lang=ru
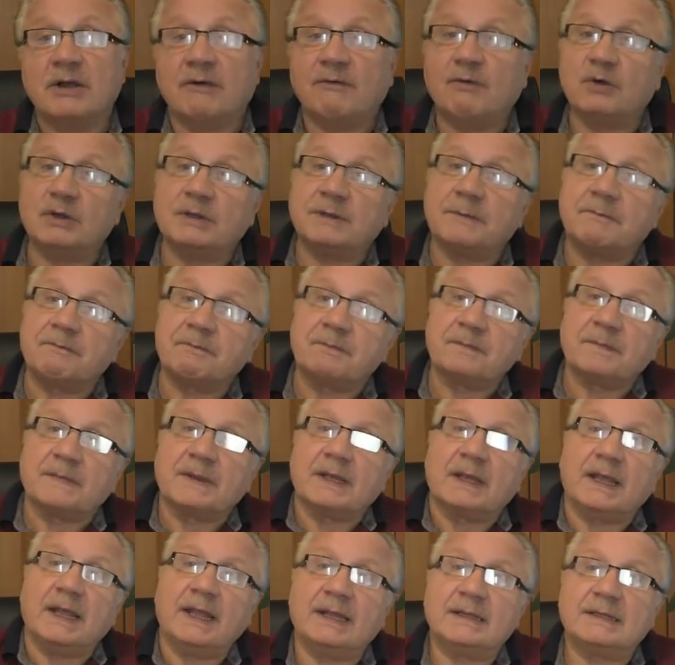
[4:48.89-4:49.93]
Вот
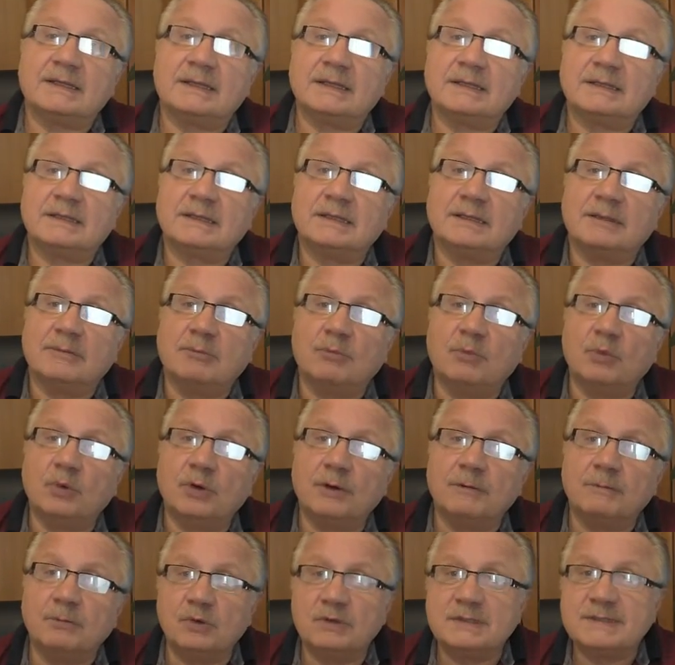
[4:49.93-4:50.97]
этот
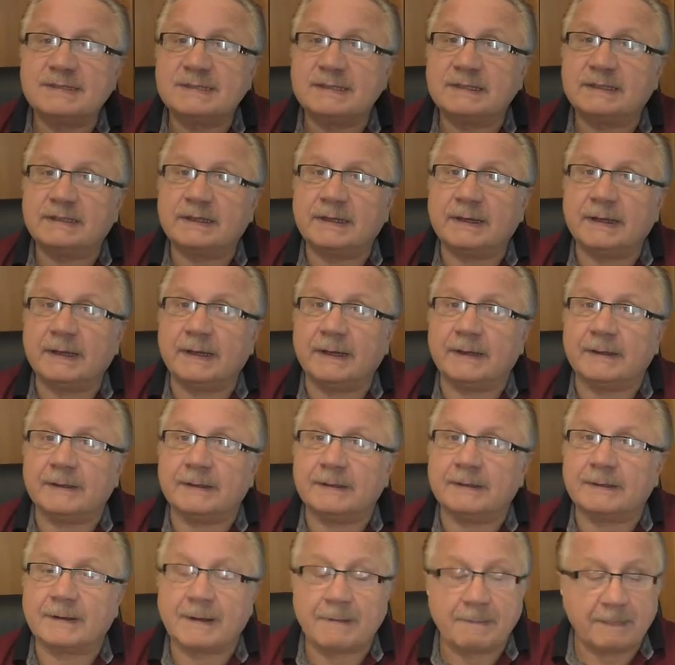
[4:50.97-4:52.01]
мой
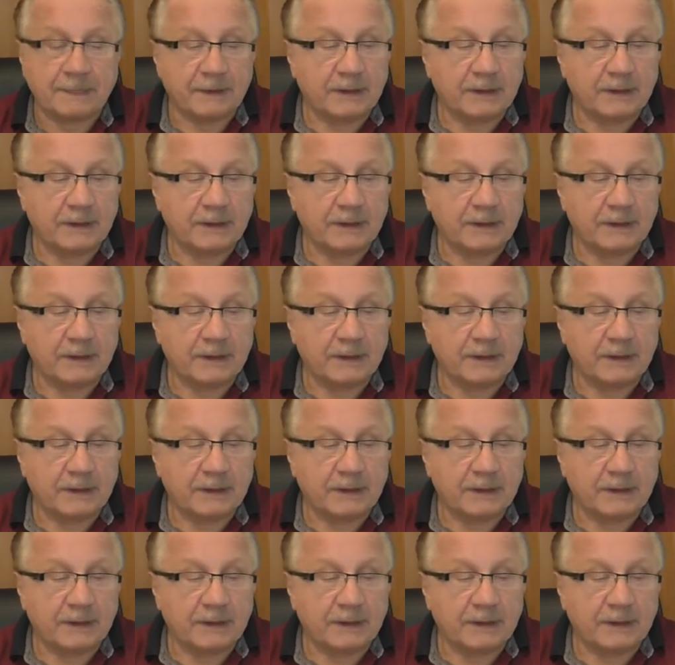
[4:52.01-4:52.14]
мультитренинг.